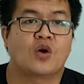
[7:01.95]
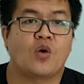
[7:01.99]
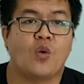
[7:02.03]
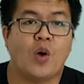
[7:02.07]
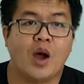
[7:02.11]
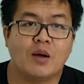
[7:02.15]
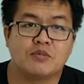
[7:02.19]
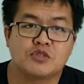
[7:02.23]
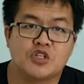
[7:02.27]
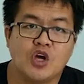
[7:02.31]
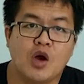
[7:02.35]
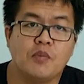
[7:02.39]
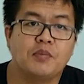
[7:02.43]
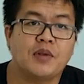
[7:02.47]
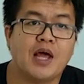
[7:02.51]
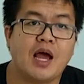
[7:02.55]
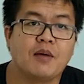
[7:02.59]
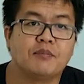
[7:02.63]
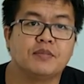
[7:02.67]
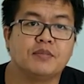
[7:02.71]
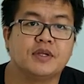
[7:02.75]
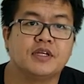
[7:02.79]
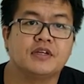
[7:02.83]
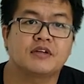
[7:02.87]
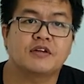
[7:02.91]
ความชอบธรร
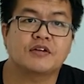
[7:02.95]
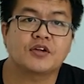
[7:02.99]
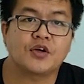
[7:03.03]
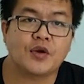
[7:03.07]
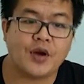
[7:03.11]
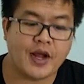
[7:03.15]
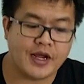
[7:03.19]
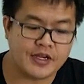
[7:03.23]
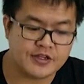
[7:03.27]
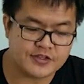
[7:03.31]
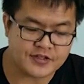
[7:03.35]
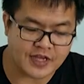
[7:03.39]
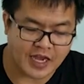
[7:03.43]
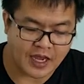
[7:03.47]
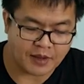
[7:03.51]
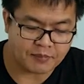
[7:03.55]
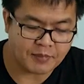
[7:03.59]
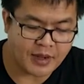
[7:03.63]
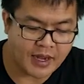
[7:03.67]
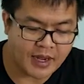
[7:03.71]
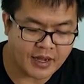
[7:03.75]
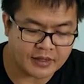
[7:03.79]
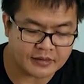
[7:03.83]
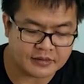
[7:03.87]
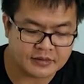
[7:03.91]
มนี้ใครสา
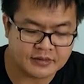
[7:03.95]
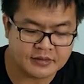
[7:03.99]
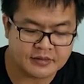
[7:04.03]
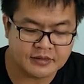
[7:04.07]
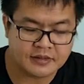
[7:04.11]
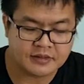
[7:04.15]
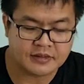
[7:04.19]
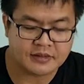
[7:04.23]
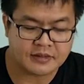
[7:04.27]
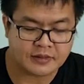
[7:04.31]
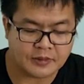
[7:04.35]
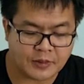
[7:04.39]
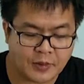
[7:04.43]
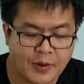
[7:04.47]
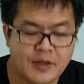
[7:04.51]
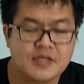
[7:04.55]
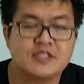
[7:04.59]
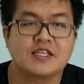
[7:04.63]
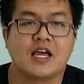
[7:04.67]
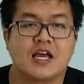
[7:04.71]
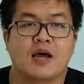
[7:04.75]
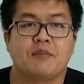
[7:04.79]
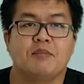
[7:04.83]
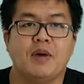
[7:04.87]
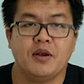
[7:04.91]
มารถใคร
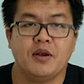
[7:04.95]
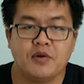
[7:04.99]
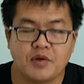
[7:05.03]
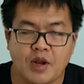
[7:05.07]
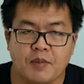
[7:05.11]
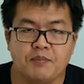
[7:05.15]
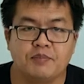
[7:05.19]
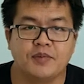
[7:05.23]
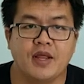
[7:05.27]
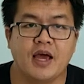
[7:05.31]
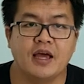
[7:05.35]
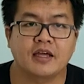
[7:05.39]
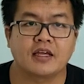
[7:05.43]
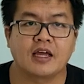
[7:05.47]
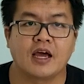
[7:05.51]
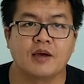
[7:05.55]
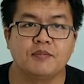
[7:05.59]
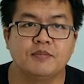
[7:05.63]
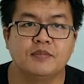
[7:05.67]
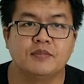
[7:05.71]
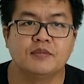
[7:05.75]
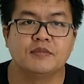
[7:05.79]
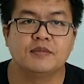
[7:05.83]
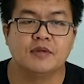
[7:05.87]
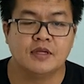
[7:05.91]
สารถรับได้ครับ
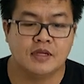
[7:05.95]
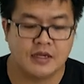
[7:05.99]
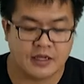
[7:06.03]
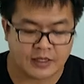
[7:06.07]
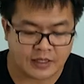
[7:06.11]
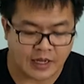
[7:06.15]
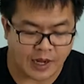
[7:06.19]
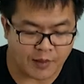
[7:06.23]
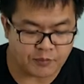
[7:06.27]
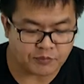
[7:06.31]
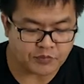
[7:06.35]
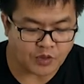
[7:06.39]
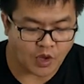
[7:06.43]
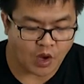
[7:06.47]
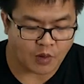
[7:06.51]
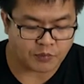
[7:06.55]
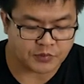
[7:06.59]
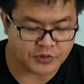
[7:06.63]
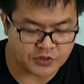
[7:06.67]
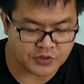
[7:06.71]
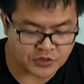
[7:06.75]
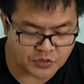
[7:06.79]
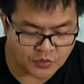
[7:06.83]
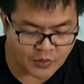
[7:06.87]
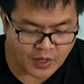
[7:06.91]
คำตอบ
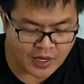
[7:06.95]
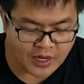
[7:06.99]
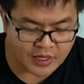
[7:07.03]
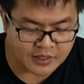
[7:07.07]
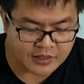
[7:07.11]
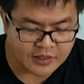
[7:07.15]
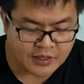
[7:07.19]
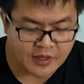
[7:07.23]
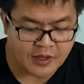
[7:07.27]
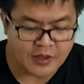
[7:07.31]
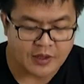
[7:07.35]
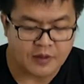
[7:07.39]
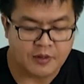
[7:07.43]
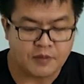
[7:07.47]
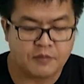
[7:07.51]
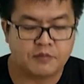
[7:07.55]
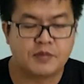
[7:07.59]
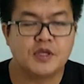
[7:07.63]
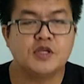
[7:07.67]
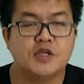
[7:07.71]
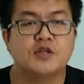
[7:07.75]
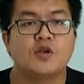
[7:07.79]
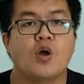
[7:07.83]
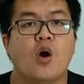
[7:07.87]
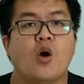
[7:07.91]
คือว่า
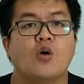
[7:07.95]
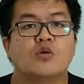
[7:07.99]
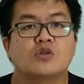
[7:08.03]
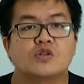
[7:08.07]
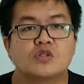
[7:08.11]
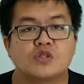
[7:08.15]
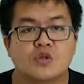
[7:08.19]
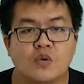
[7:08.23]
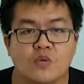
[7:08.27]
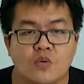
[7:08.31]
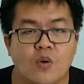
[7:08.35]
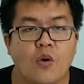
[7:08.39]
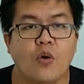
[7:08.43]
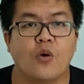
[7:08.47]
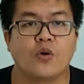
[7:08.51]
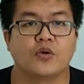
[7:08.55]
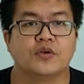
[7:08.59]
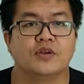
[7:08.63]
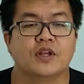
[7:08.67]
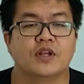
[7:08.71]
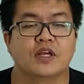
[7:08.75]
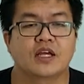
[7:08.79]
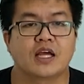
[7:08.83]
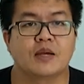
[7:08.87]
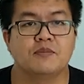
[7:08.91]
พี่น้องทุกคน
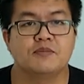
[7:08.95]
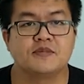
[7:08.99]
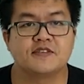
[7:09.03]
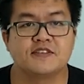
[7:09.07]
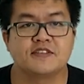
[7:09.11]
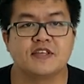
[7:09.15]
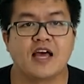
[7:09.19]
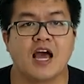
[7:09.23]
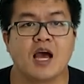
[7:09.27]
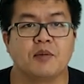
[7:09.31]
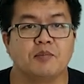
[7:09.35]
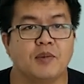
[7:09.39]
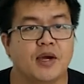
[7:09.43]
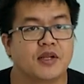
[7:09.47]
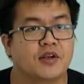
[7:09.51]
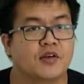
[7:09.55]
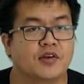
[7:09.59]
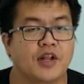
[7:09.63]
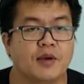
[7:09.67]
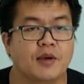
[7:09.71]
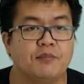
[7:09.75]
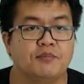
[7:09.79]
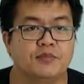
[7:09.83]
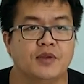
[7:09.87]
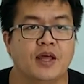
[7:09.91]
นะครับสามารถ
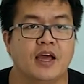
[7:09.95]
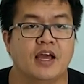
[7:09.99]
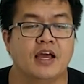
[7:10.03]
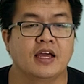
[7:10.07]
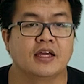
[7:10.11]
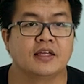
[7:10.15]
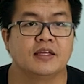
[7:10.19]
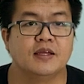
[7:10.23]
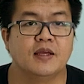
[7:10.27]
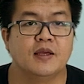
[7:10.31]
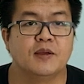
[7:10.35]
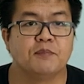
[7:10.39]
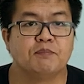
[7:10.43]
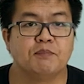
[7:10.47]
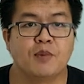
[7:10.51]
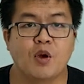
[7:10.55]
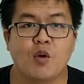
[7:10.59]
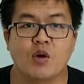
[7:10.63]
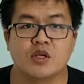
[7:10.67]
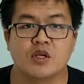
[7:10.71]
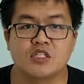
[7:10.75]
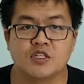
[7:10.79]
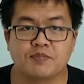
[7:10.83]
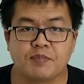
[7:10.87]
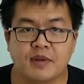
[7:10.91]
รับได้ไม่
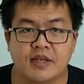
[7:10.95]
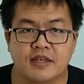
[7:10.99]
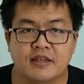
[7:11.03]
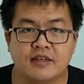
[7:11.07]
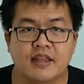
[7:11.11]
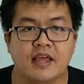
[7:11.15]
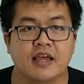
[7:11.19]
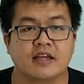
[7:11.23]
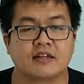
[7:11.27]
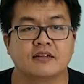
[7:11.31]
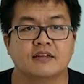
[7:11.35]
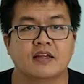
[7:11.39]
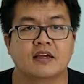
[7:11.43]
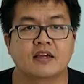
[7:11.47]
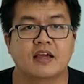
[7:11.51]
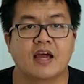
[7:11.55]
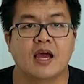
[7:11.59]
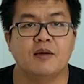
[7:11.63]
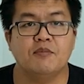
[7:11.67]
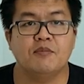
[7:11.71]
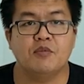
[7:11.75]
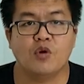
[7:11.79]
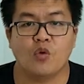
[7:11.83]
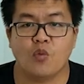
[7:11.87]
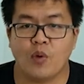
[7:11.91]
ว่าจะเป็นเด็กนะค
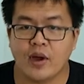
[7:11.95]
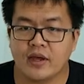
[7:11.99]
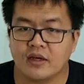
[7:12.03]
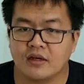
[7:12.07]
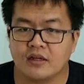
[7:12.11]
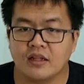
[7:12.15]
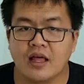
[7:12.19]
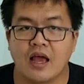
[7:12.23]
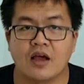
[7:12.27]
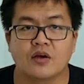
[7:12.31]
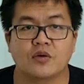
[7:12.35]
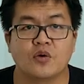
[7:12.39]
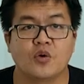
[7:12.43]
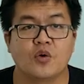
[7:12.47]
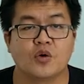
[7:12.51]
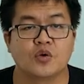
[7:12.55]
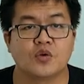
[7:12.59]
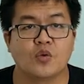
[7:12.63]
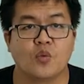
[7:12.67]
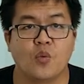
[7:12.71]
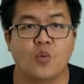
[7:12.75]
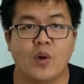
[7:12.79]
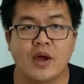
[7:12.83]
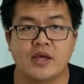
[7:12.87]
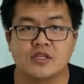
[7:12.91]
รับ วัยกลางคน
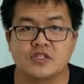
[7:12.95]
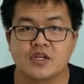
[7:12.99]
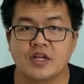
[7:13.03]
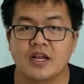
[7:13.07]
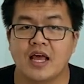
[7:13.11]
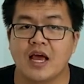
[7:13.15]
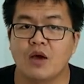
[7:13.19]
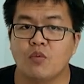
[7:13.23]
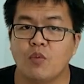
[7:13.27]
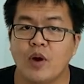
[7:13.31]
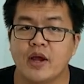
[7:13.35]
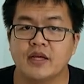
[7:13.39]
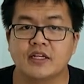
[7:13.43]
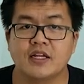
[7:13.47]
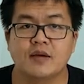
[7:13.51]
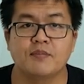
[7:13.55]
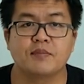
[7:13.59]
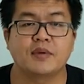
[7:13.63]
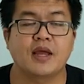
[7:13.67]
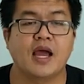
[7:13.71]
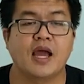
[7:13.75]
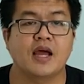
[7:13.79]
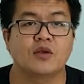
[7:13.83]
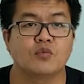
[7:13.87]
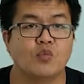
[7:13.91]
วัยชราวัย
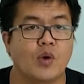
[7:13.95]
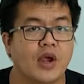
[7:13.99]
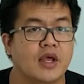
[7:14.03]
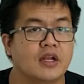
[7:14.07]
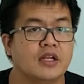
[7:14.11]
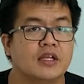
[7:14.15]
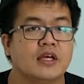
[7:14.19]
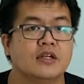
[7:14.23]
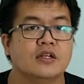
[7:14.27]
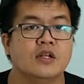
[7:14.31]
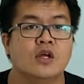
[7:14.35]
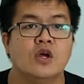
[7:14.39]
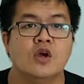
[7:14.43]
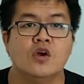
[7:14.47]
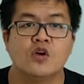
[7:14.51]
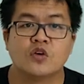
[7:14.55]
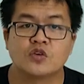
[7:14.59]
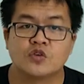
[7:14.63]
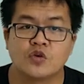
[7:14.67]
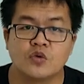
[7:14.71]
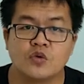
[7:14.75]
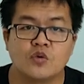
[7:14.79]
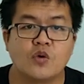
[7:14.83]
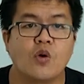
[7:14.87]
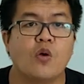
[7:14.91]
ทำงานวัยเรียน
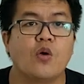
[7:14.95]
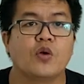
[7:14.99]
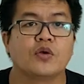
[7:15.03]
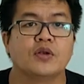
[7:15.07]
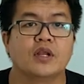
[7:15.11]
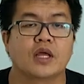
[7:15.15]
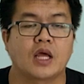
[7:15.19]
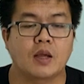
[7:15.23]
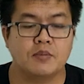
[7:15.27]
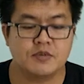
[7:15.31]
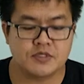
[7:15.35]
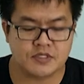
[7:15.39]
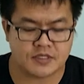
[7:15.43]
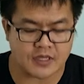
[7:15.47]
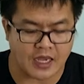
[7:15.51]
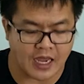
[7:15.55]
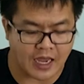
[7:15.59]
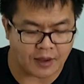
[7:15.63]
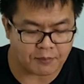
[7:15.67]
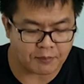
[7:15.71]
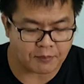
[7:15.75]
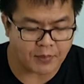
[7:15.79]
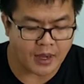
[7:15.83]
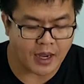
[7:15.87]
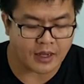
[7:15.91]
ทุกคนนะครับสา
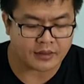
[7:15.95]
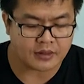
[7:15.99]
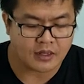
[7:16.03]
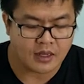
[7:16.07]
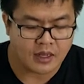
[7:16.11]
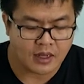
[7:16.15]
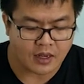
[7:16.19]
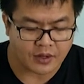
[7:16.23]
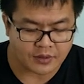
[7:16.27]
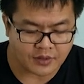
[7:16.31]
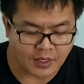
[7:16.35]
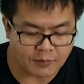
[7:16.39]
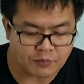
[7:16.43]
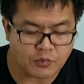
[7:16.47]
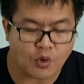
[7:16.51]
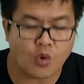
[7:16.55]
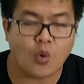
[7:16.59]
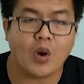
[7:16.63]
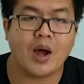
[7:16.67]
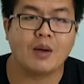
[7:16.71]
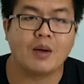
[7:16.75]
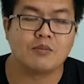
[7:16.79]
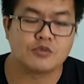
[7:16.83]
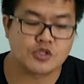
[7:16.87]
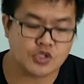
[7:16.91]
มารถรับค
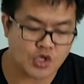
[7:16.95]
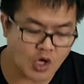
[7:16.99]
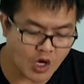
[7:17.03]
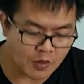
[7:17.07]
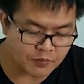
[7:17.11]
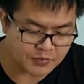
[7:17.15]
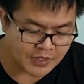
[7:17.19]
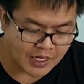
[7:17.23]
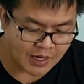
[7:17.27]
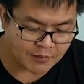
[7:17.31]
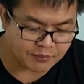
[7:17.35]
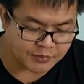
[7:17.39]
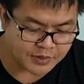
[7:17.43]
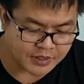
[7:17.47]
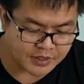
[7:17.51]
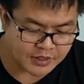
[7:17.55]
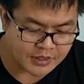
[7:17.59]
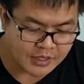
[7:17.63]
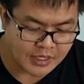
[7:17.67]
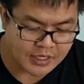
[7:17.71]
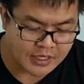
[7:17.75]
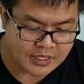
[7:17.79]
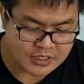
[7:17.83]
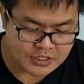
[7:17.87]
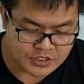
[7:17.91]
วามชอบธรรมนี้
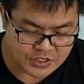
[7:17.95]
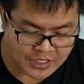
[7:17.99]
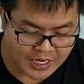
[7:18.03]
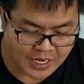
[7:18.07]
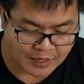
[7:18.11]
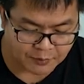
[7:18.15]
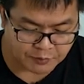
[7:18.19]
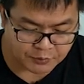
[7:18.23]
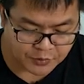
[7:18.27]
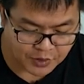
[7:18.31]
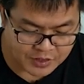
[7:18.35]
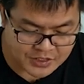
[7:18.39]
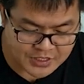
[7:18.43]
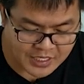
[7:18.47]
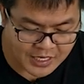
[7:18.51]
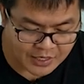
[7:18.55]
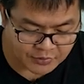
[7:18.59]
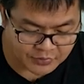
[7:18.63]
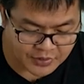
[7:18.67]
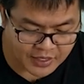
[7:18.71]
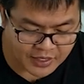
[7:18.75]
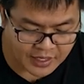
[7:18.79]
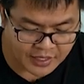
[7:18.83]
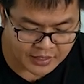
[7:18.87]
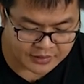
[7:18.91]
จากพระเจ้า
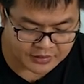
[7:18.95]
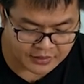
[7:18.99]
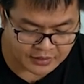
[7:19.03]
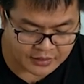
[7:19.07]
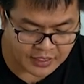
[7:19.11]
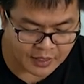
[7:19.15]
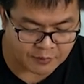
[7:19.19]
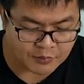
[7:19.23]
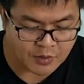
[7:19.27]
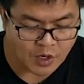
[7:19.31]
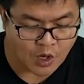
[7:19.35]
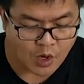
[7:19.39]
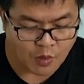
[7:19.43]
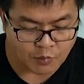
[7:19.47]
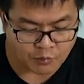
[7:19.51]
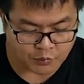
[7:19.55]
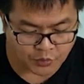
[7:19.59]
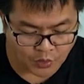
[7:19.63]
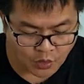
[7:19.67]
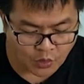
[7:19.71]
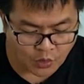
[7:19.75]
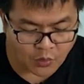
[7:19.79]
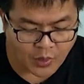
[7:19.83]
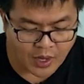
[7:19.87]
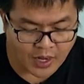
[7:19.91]
ได้นะครับ เพ
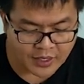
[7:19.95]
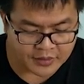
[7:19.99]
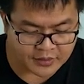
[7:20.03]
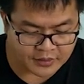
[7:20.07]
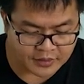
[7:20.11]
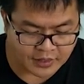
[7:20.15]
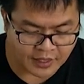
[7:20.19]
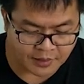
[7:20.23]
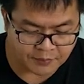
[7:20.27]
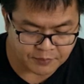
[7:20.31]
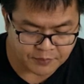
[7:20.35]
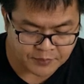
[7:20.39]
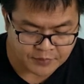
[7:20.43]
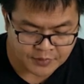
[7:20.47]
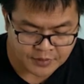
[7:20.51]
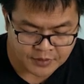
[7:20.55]
ราะว่านะครับ